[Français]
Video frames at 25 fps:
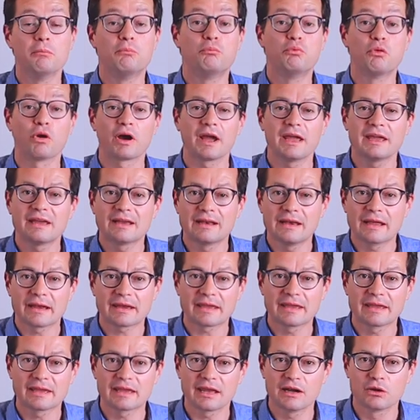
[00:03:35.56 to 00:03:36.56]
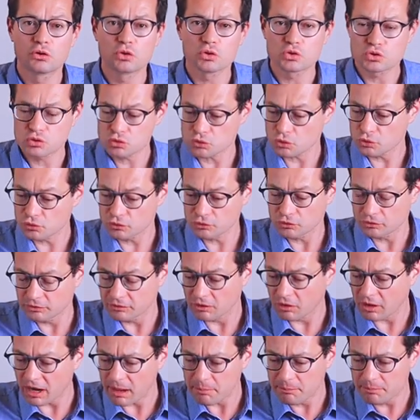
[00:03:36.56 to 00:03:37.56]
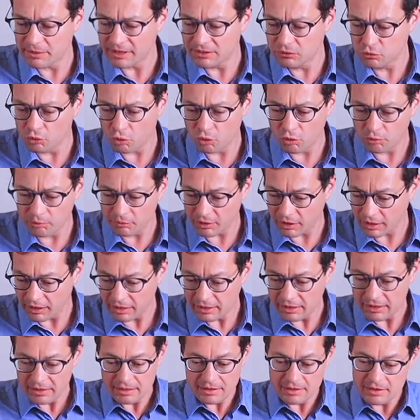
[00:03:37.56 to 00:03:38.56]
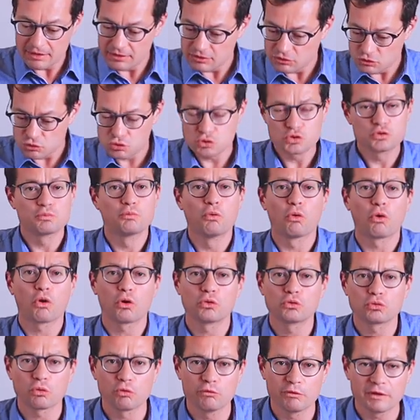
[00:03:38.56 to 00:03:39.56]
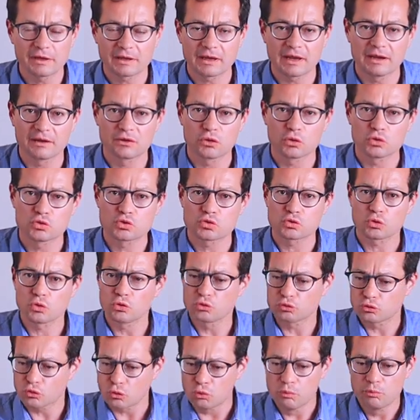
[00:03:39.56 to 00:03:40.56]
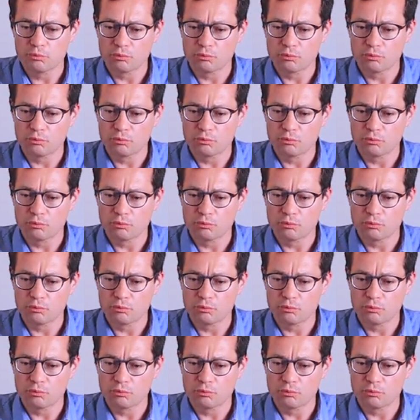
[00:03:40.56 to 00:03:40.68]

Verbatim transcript: pour éclairer quelque chose dans la pénombre, juste pour retrouver quelque chose ou